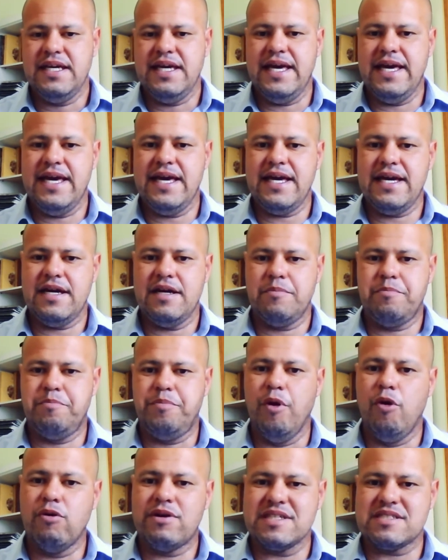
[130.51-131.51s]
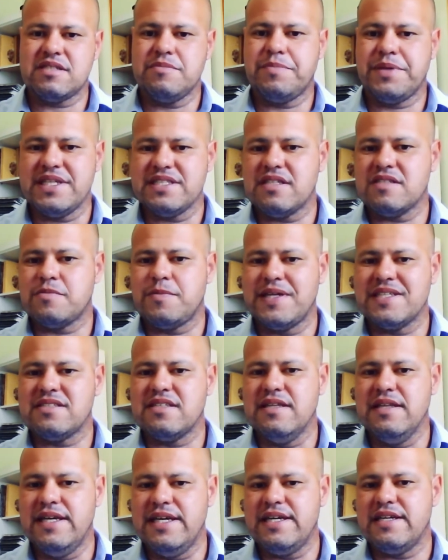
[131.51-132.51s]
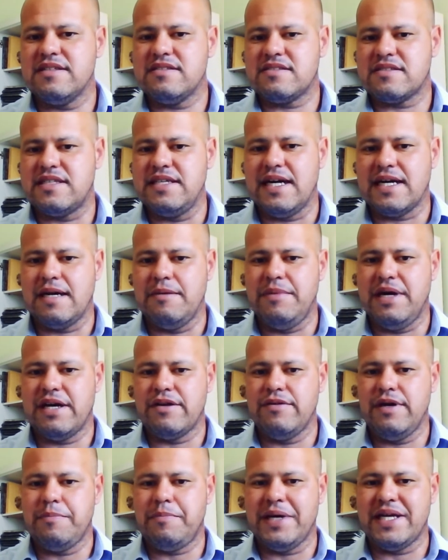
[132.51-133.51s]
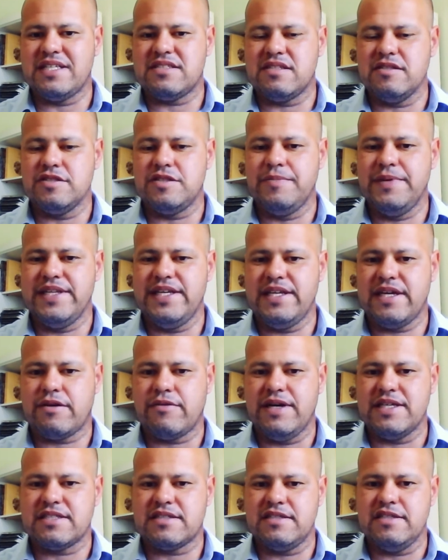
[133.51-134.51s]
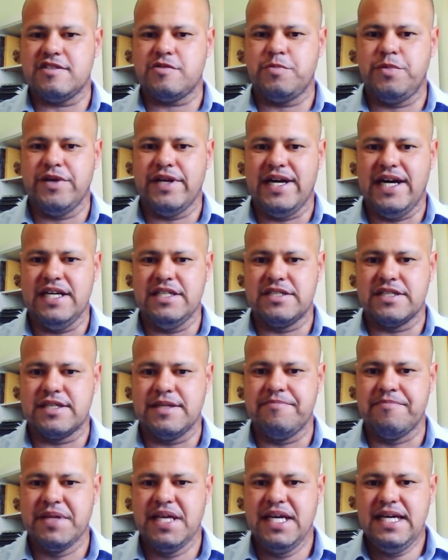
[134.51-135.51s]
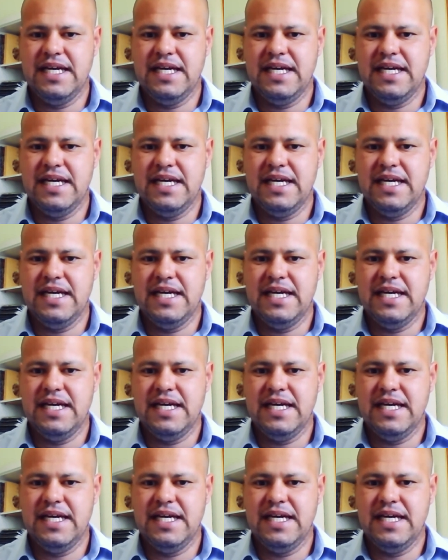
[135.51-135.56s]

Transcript: e poucas empresas brasileiras que acabaram aparecendo de maneira quase que esporádica.